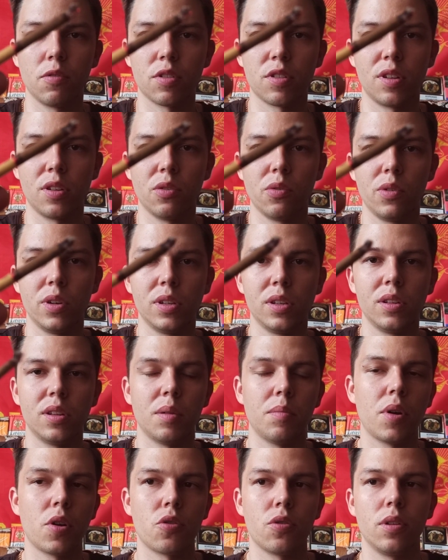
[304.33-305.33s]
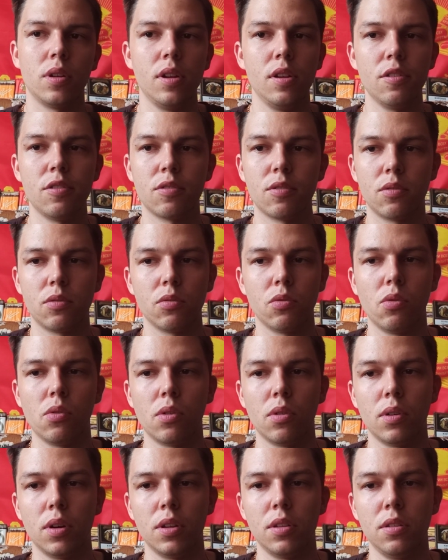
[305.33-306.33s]
восстановленный табачный лист,
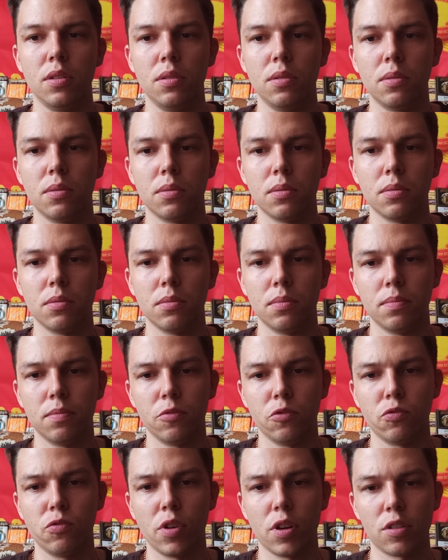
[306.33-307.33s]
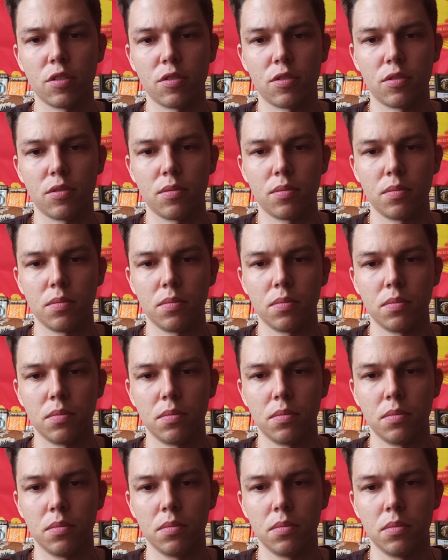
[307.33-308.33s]
но они у вас...
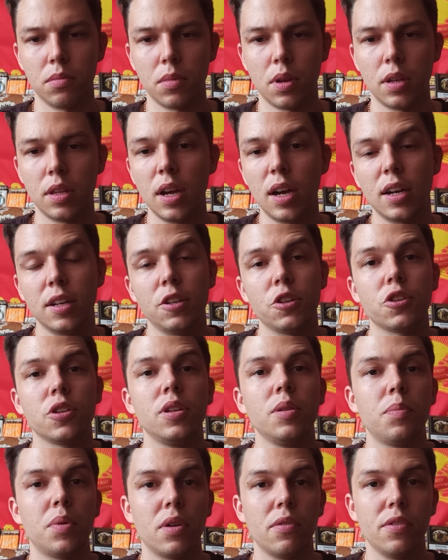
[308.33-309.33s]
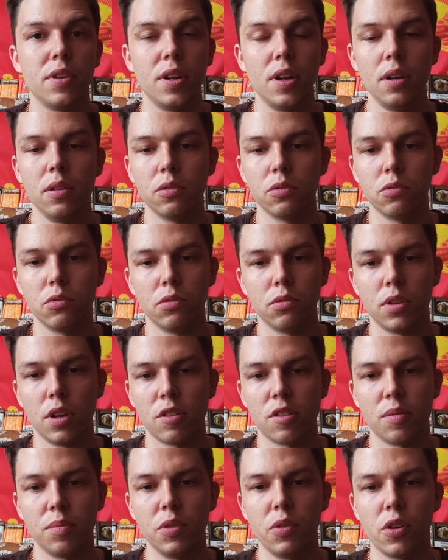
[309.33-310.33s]
Я, конечно, не проверял, но я
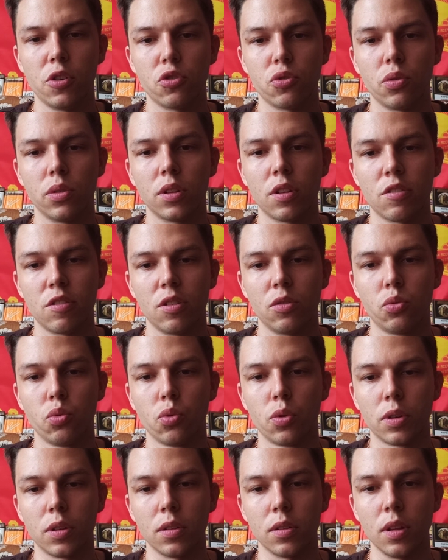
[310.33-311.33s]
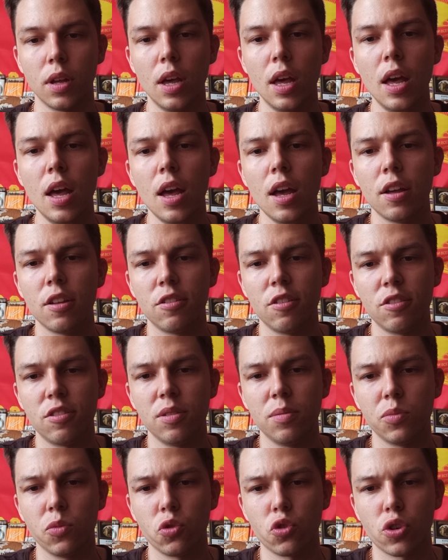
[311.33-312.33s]
сомневаюсь, что она затухнет. Здесь
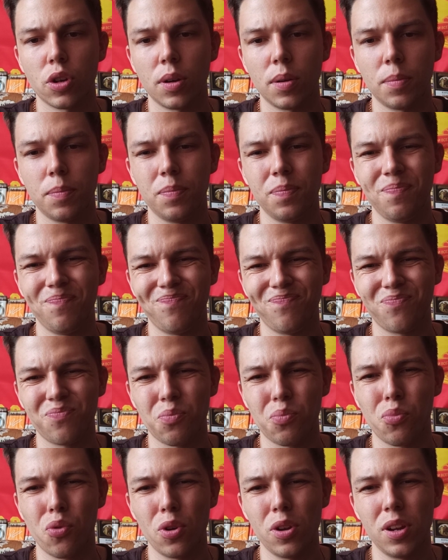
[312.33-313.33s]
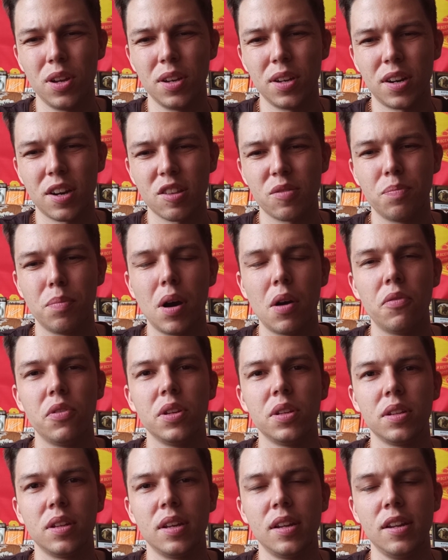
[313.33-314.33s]
немножко более
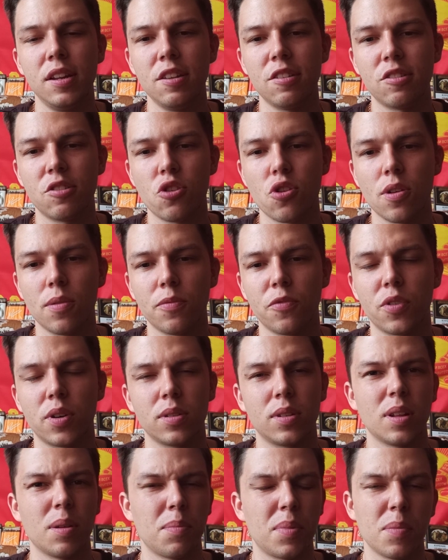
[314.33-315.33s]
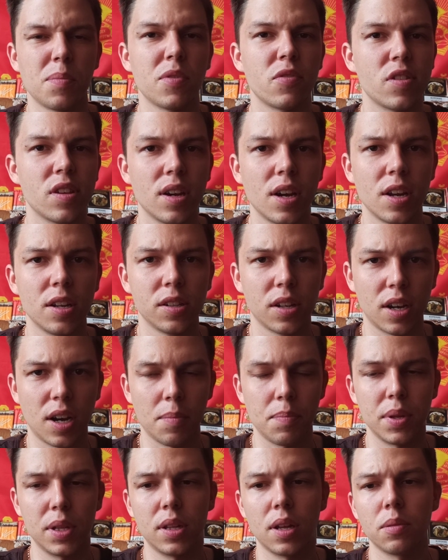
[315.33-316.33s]
разбавленный лист, чем, например, в сигарилах
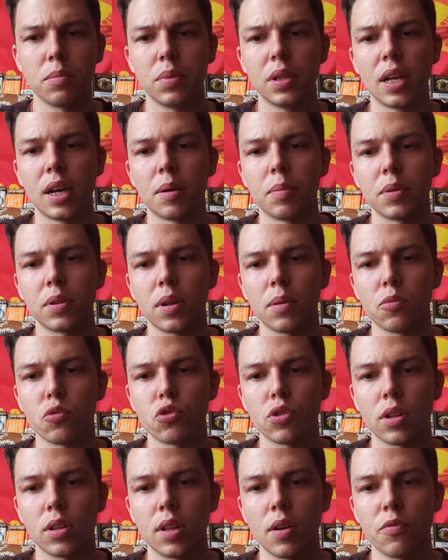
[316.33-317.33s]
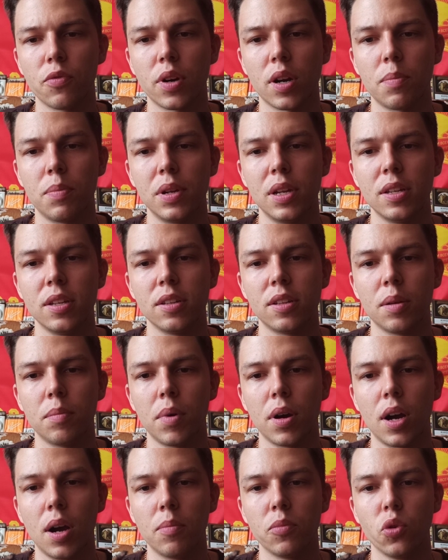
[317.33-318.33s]
Капитан Блэк, потому что там вкраплений
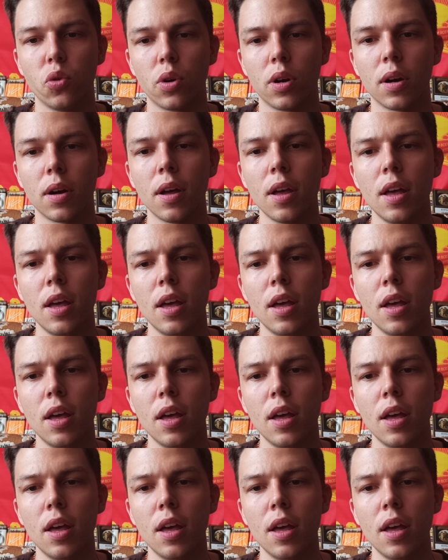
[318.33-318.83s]
табака много